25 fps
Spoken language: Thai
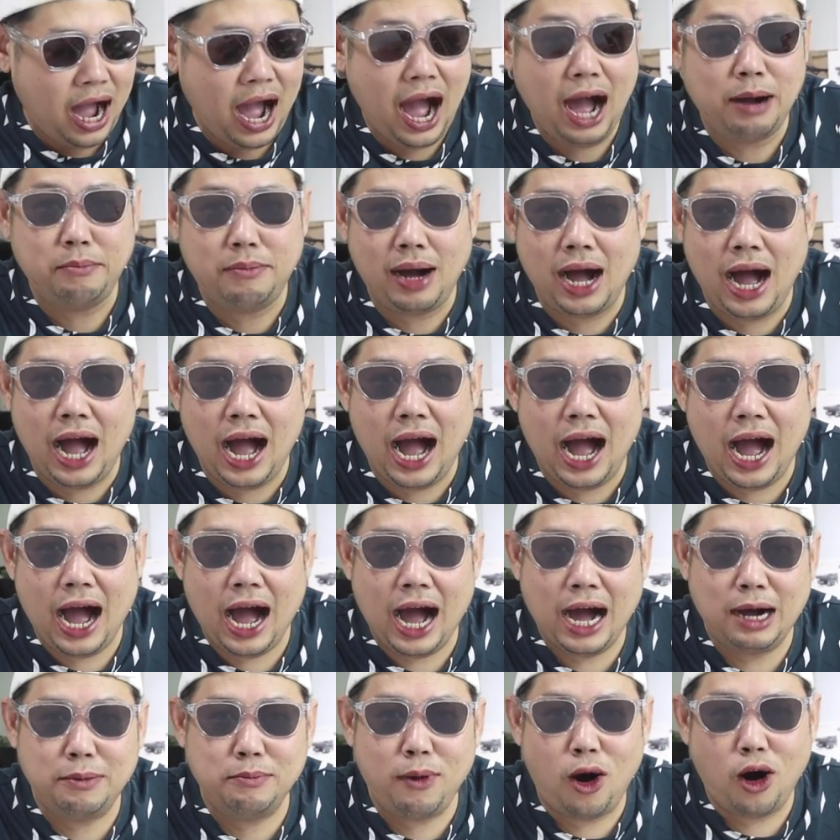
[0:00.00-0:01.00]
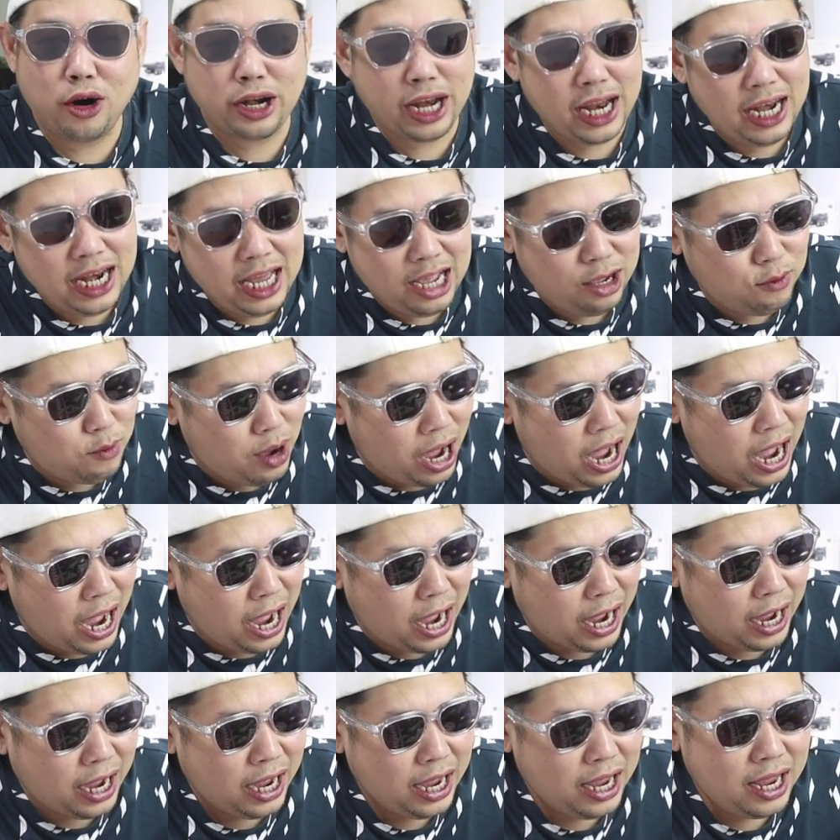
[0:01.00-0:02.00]
พาม่าบอกได้เลยว่า
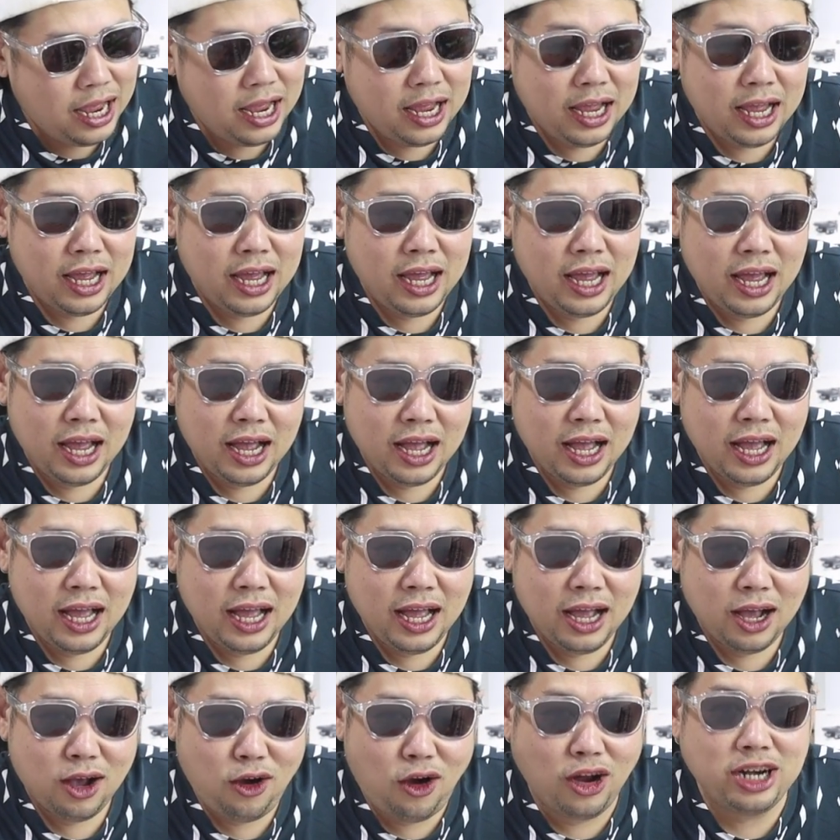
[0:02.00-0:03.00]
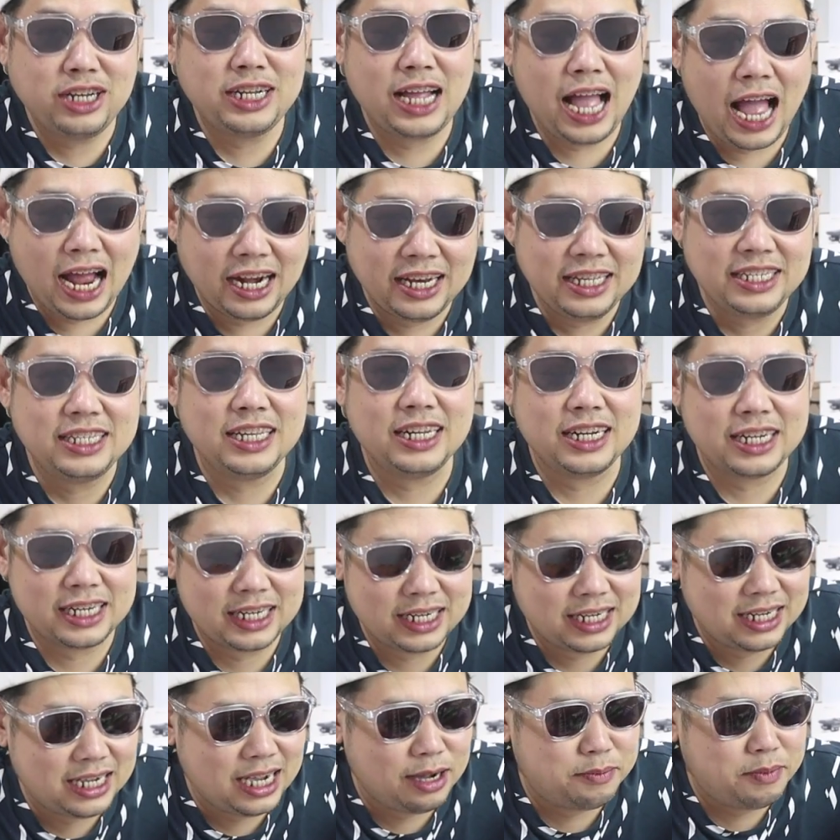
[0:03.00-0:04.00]
ค่อนข้างที่จะ
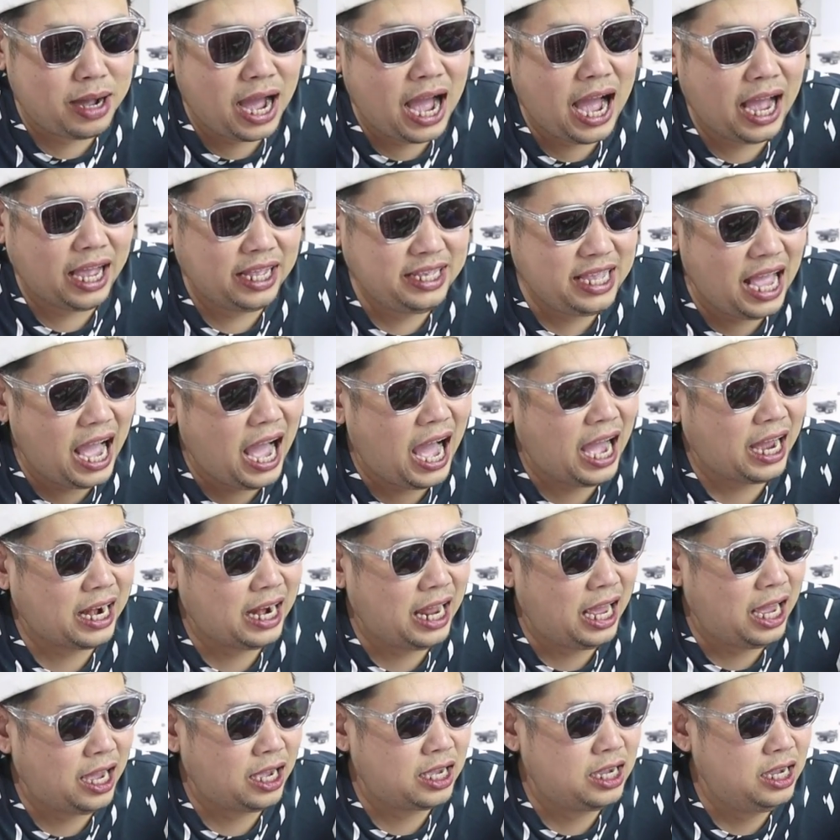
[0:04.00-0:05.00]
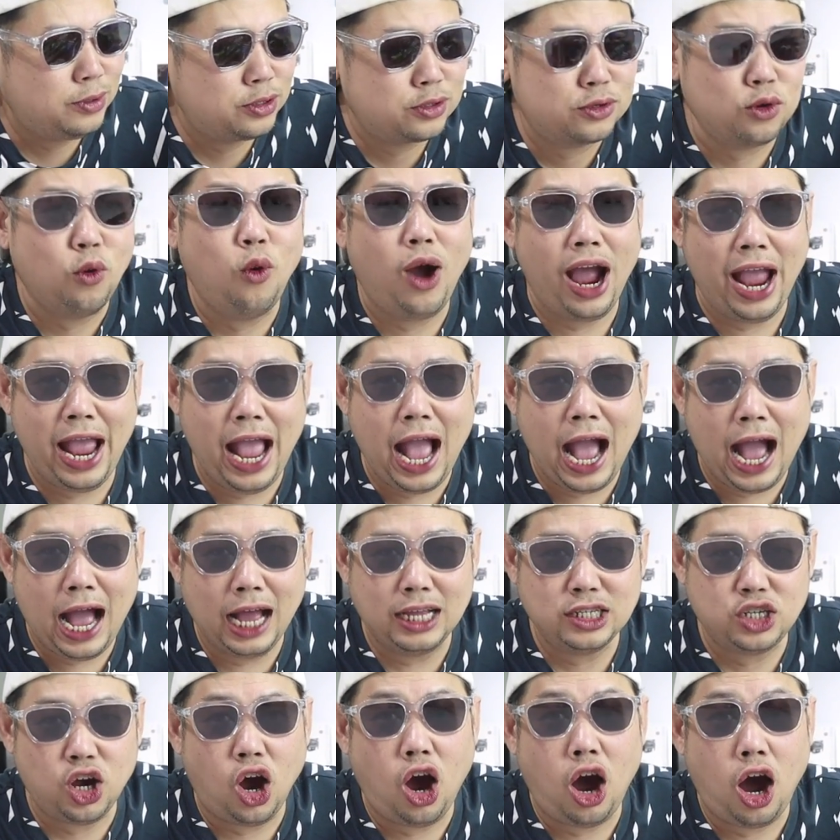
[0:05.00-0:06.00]
เกือบหายากแล้ว สวยอ่ะ
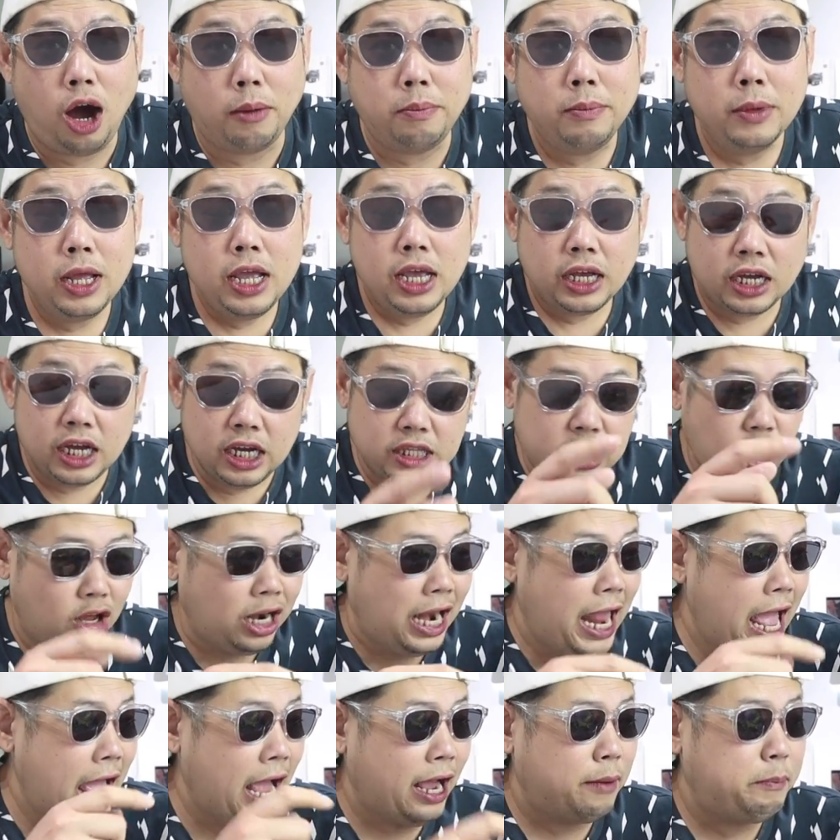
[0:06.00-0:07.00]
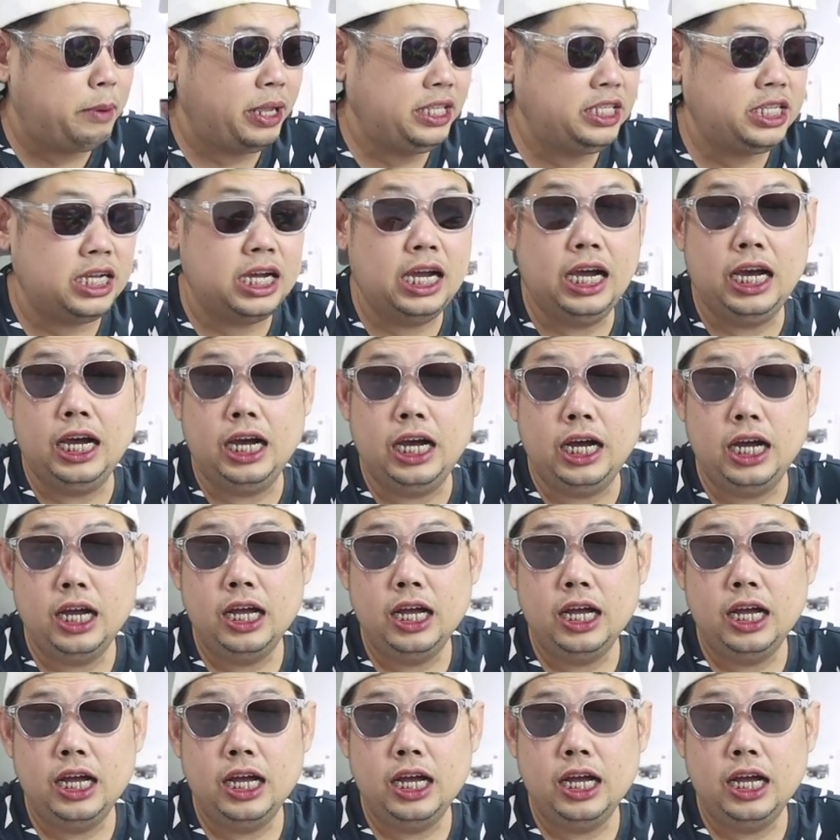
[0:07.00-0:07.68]
ชอบคือตอนแรกไปเจอ